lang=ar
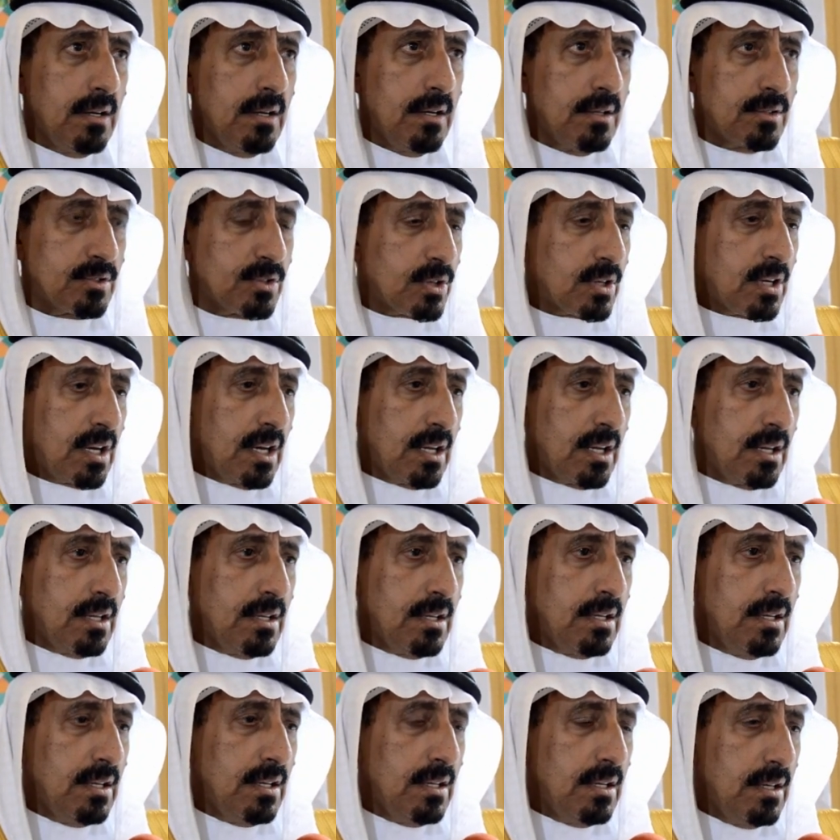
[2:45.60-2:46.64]
سكانه
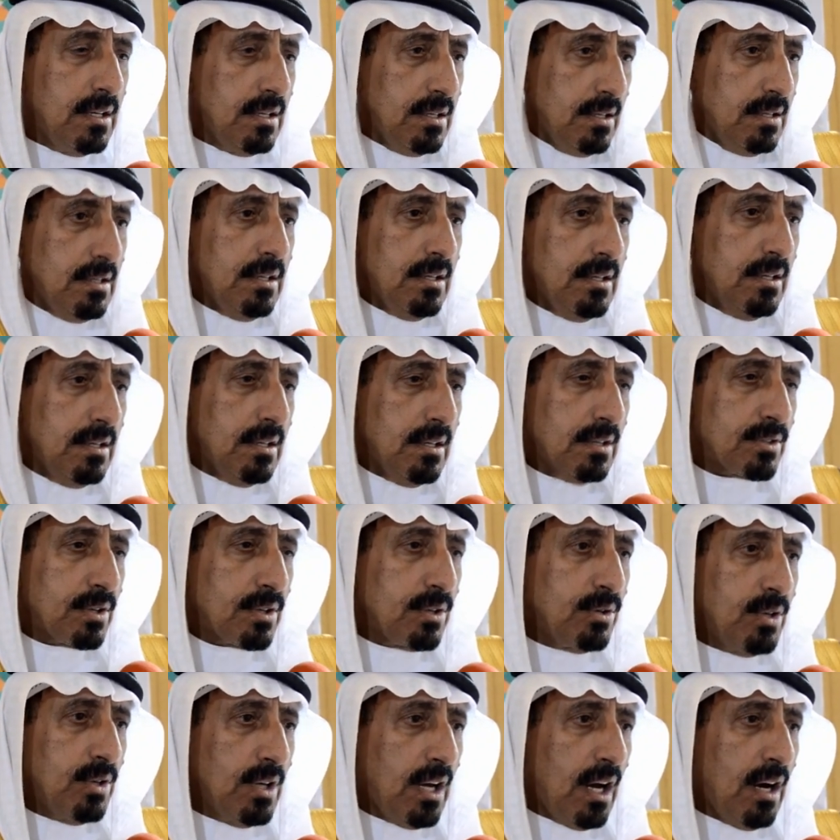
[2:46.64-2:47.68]

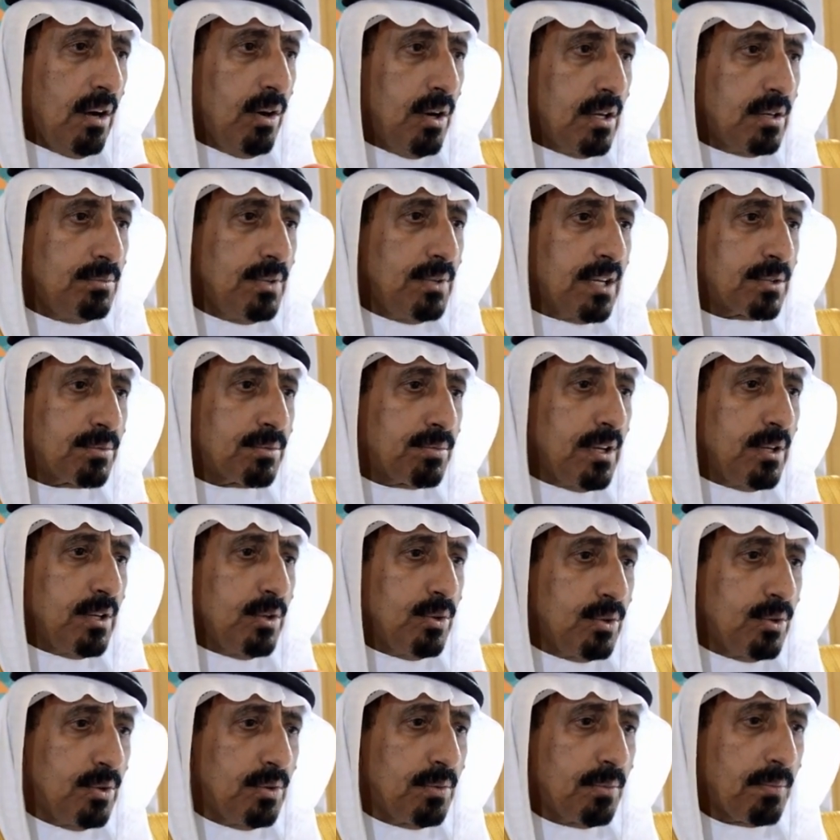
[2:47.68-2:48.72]
يصلون إلى حوالي 100
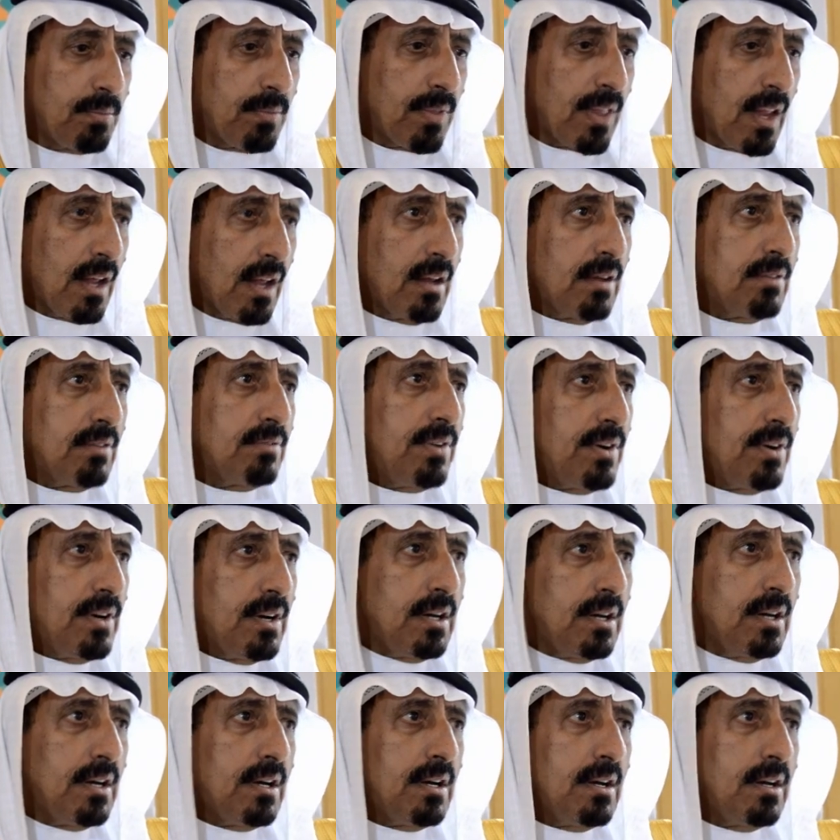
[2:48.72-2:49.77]
مليون
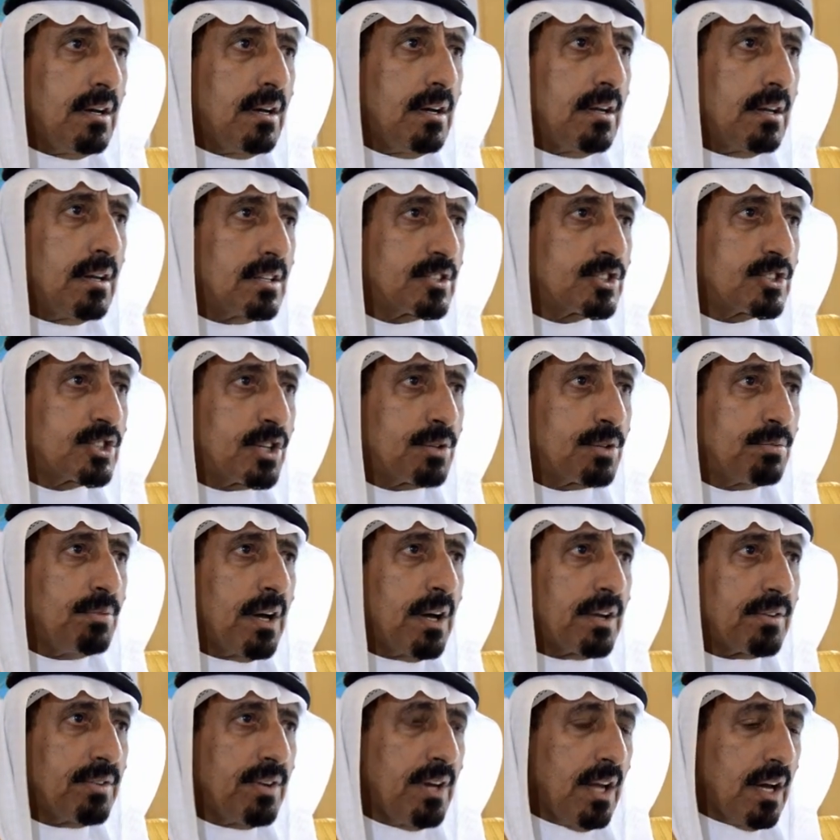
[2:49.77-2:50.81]

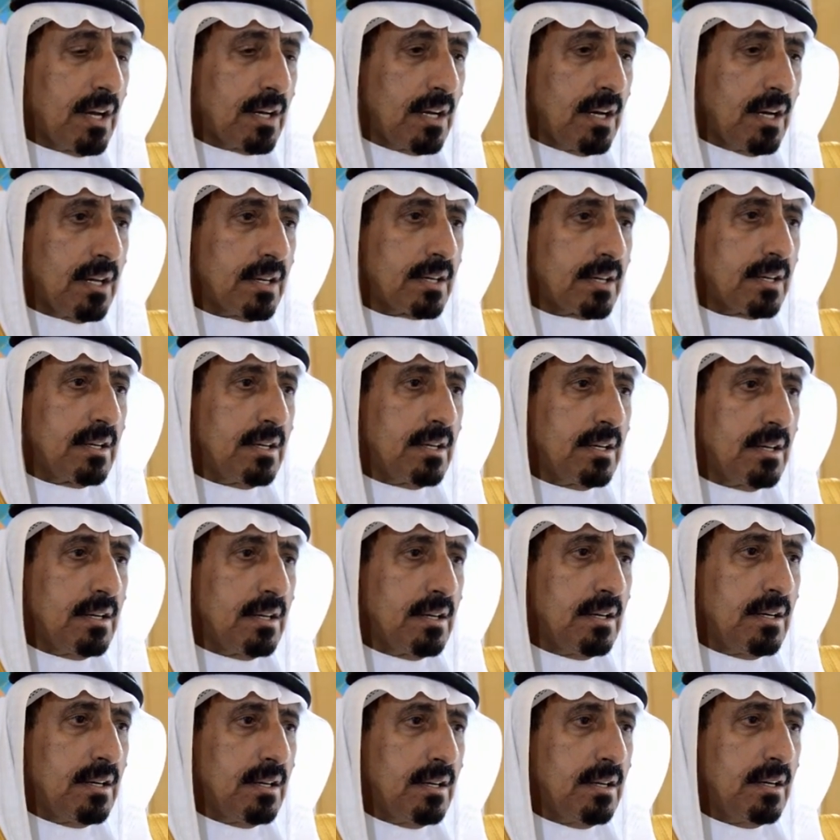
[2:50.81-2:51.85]
فالاستثمار في العقار
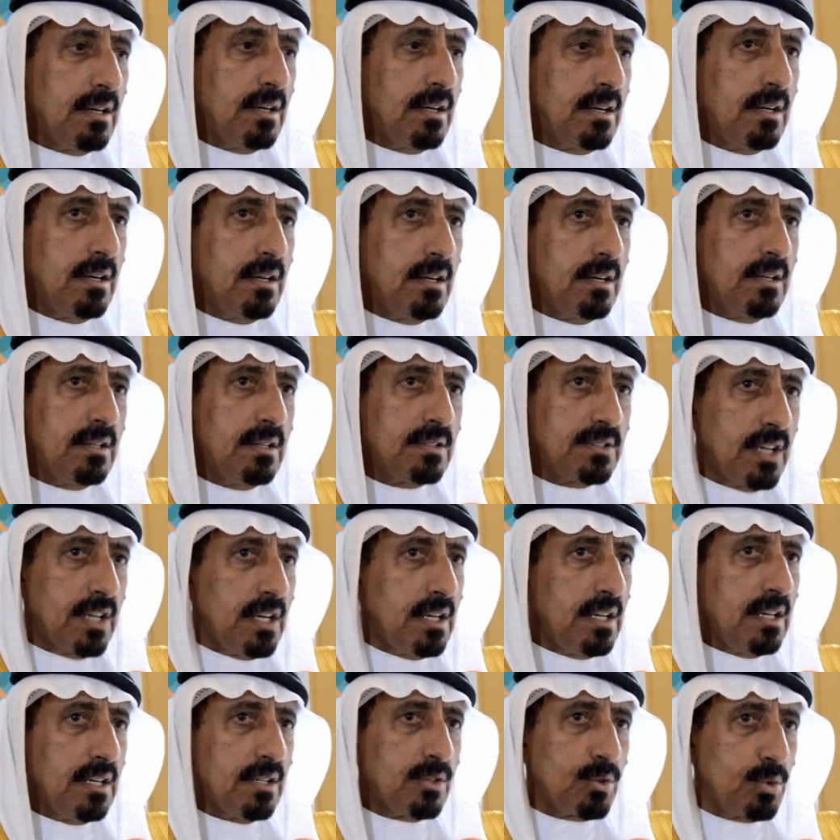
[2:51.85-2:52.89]
آه،
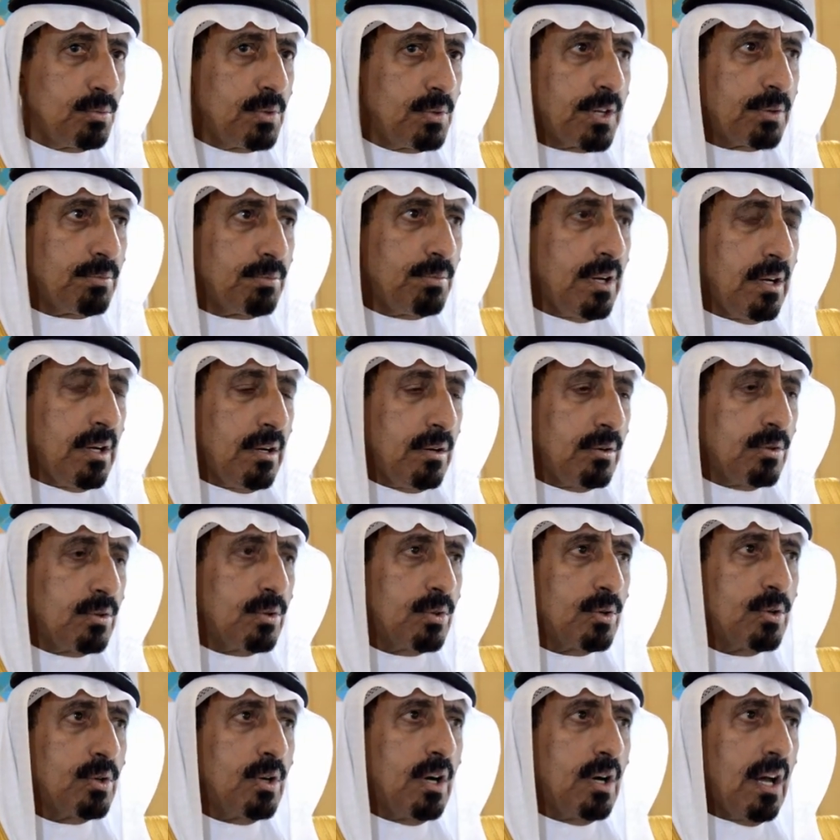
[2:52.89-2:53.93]
جيد ومربح
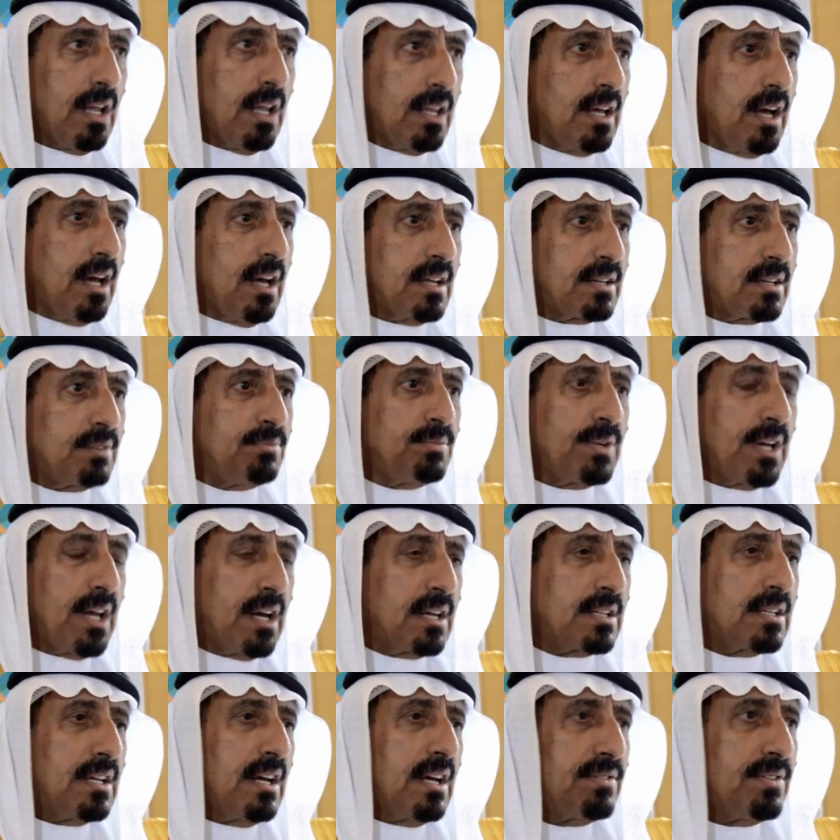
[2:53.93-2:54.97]
وهذا هدف من
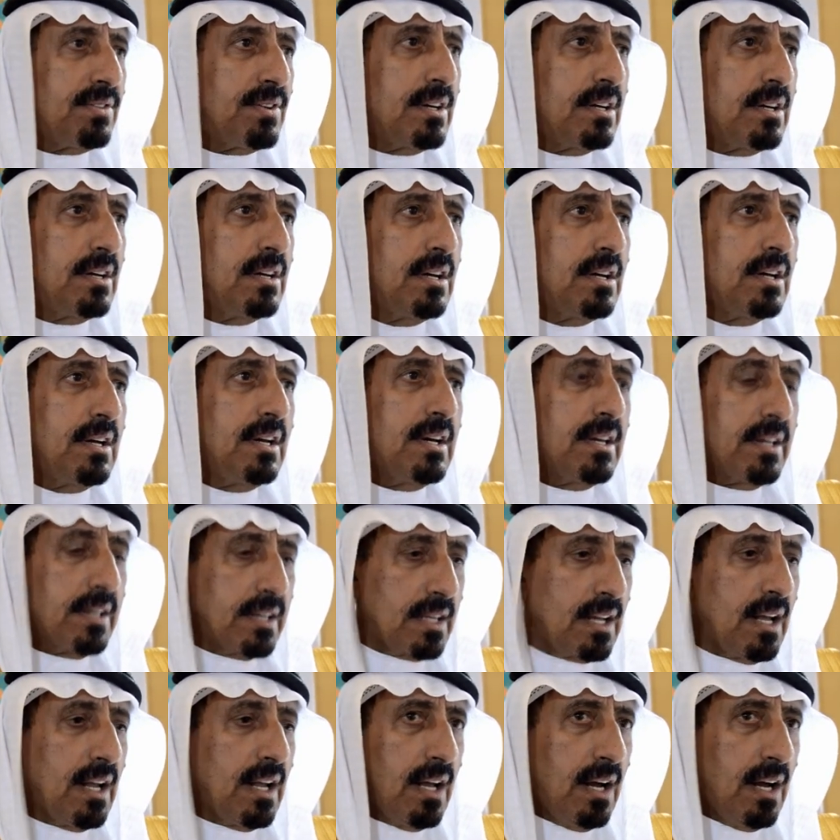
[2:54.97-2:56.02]
أهداف آه،
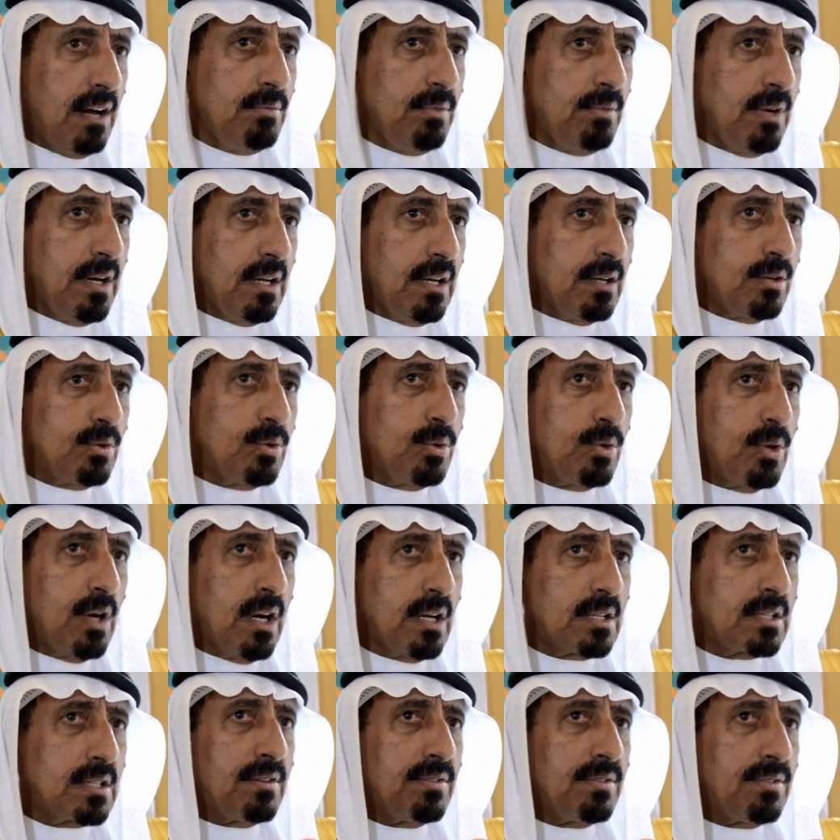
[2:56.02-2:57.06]
رجال الأعمال
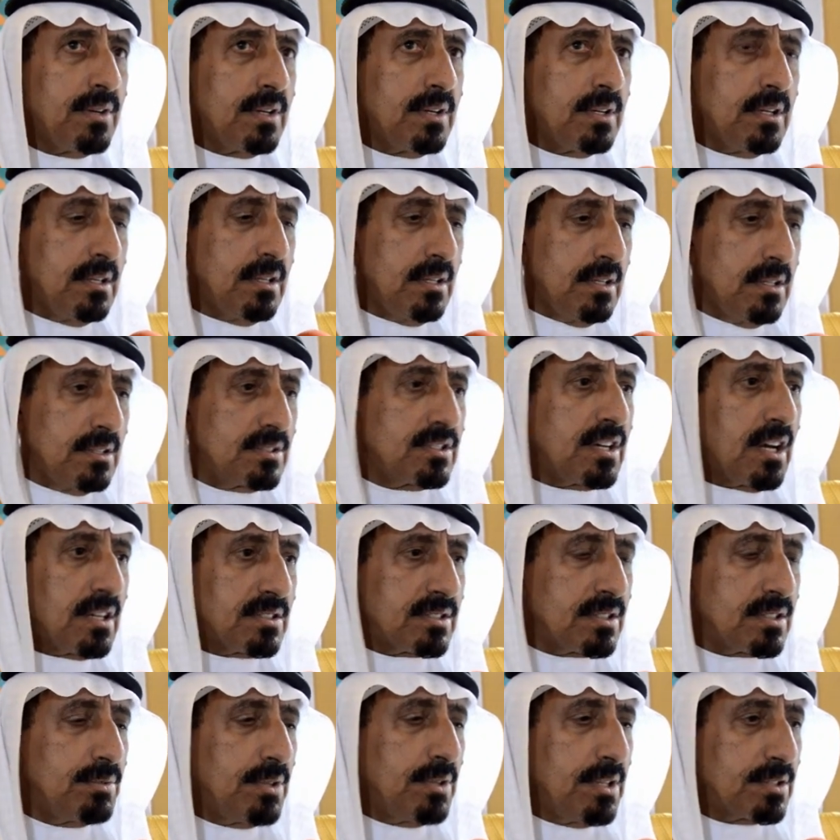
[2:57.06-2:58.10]
وهدف آه،
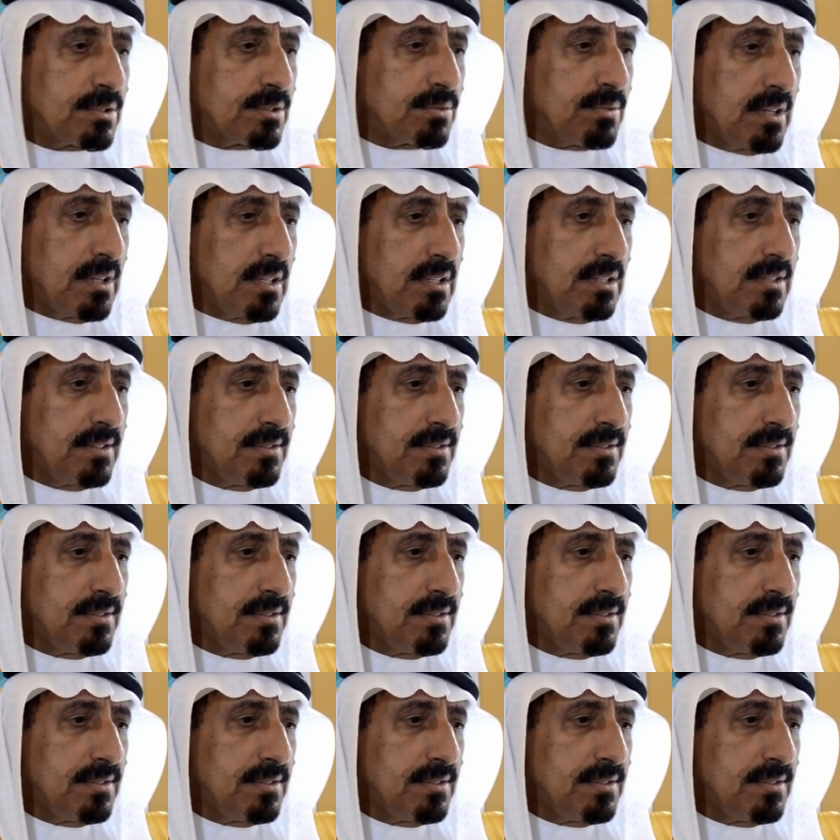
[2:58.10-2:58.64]
شخصي بالنسبة لي